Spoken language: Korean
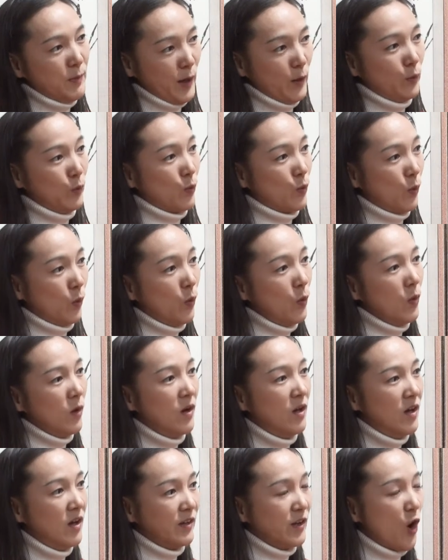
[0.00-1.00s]
배우고
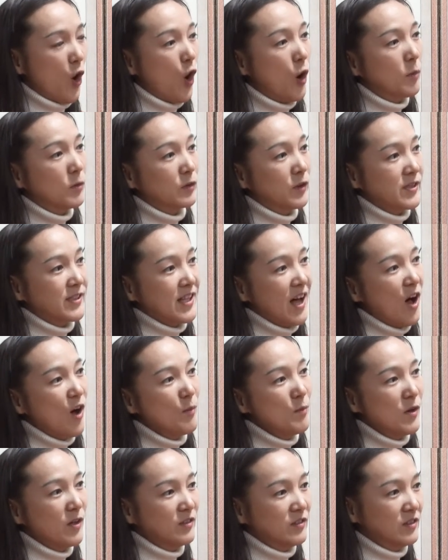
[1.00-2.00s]
경험을 더
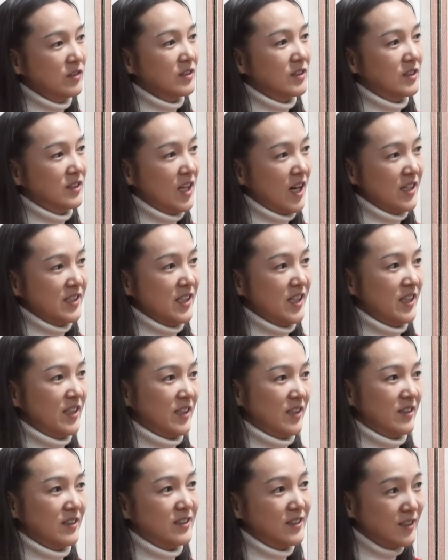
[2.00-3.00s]
쌓으면은 그 당시엔
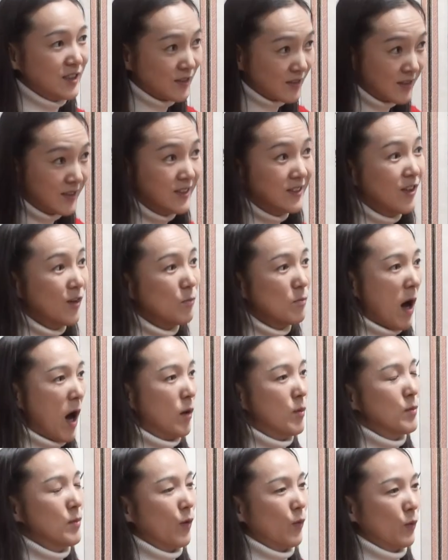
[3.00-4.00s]
그, 런 그런
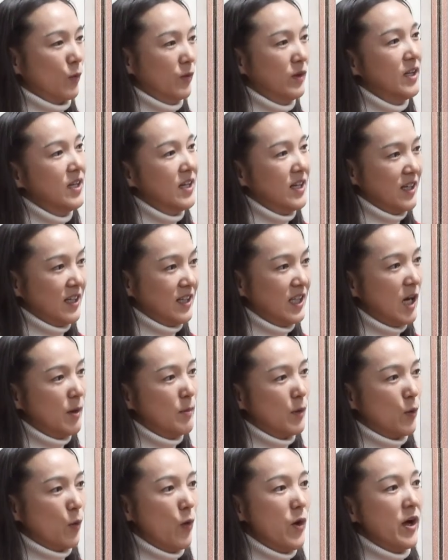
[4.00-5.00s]
마음을 먹고 이
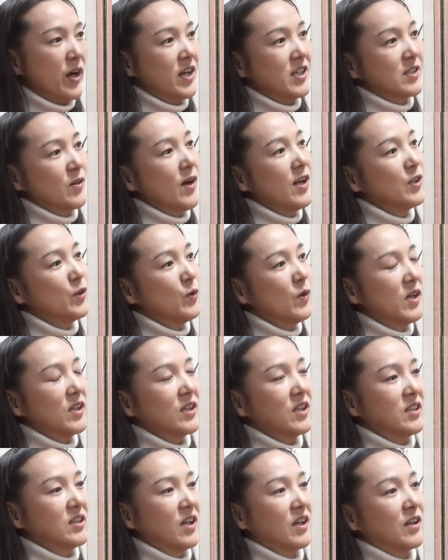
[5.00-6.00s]
다음에 고향에서
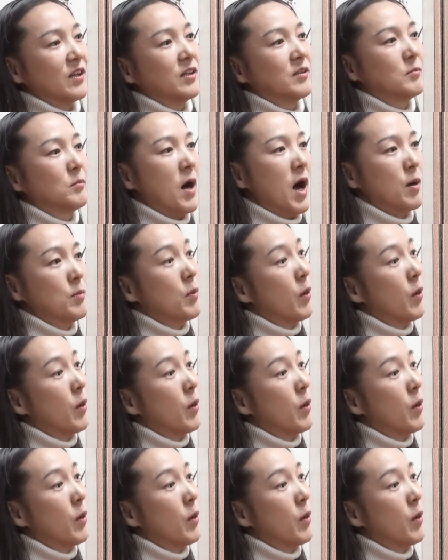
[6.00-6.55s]
활동하겠다는 음. 마음을